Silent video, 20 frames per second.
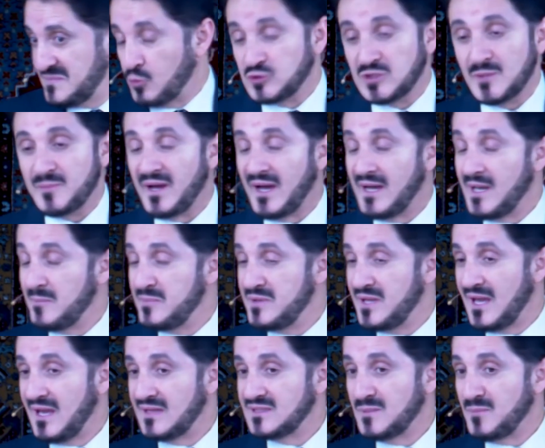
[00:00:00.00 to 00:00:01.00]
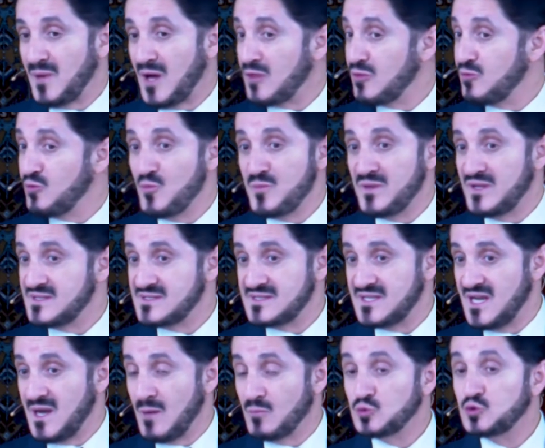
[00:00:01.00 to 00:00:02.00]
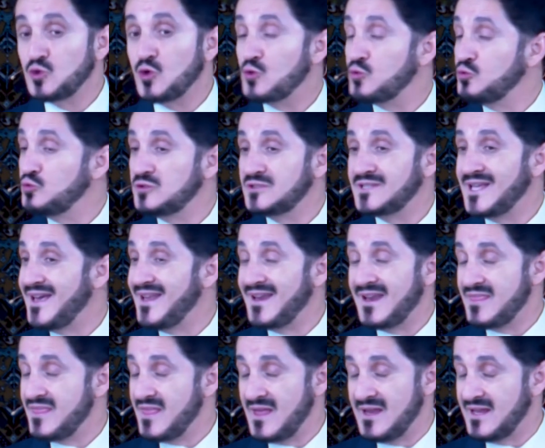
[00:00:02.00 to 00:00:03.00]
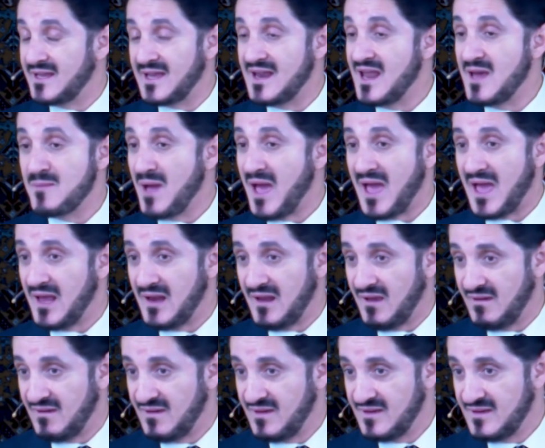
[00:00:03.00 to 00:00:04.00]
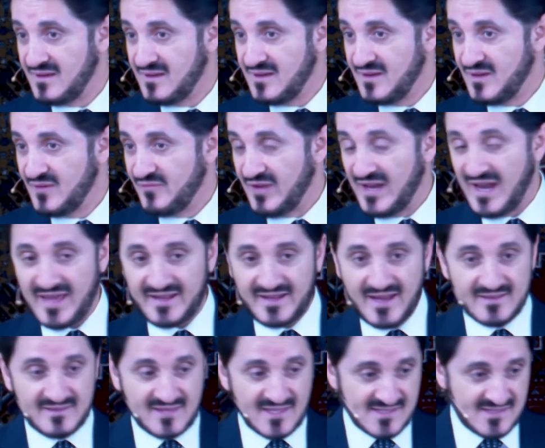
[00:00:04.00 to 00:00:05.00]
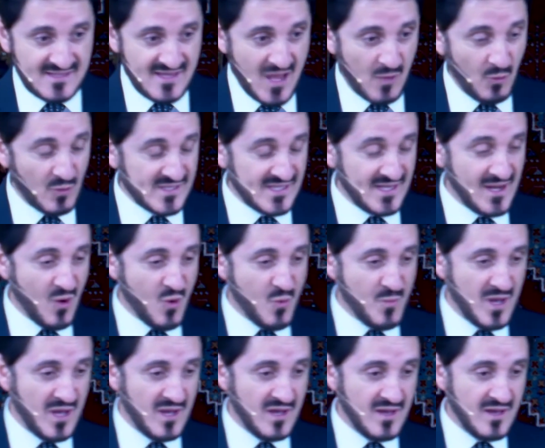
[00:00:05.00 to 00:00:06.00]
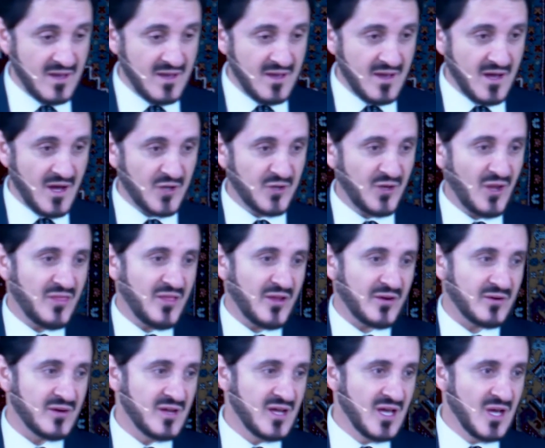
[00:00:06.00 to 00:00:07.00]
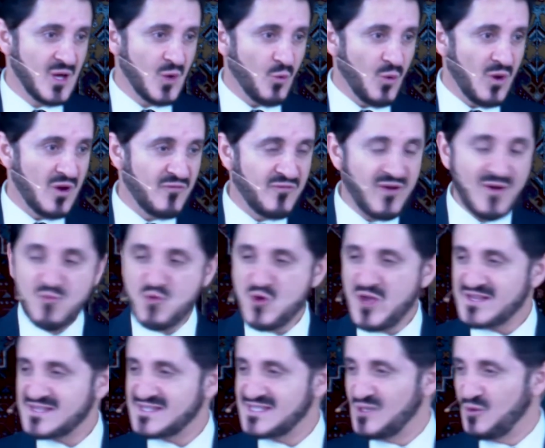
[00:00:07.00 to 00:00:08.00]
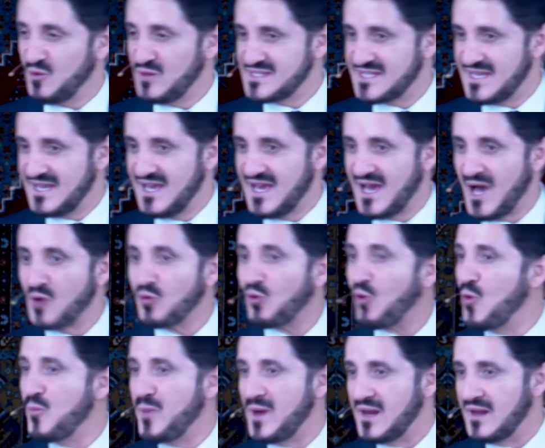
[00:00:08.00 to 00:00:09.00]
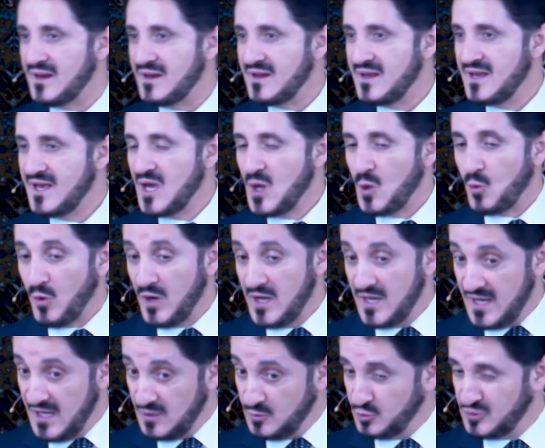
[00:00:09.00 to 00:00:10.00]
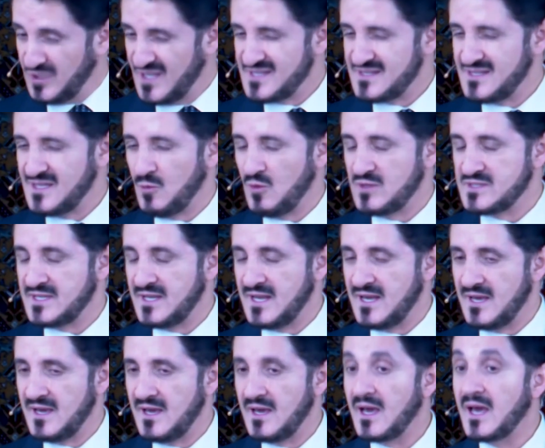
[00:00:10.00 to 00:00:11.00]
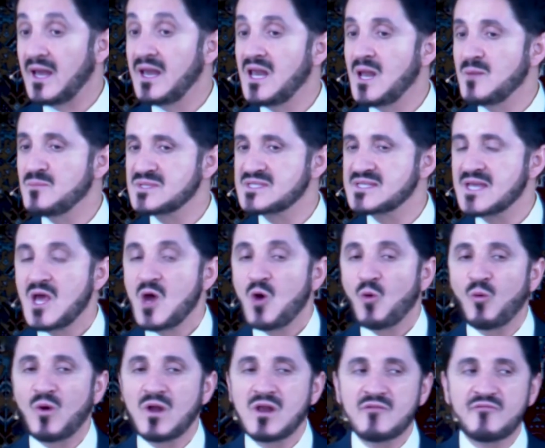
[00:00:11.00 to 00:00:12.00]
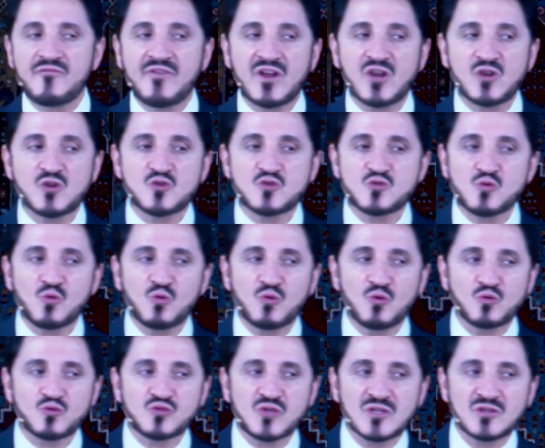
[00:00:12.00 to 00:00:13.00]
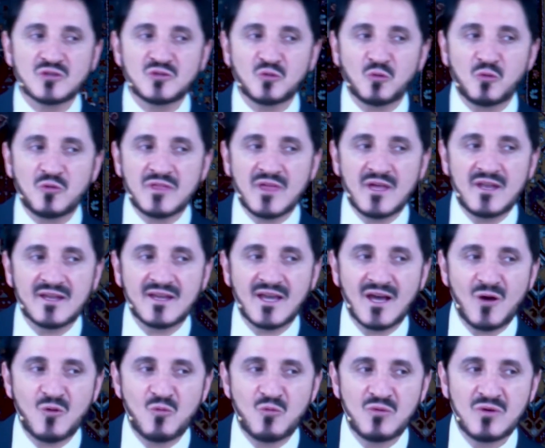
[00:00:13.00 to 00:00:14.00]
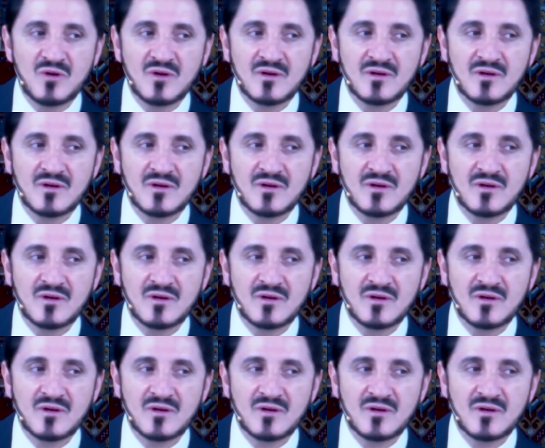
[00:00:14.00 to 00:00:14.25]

كتب على ابن آدم حظه من الزنا مدرك دار ذلك لا محالة فالعينان تزنيان وزناهما النظر والفم يزني وزناه القبل واليد تزني وزناها اللمس والفرج يصدق ذلك أو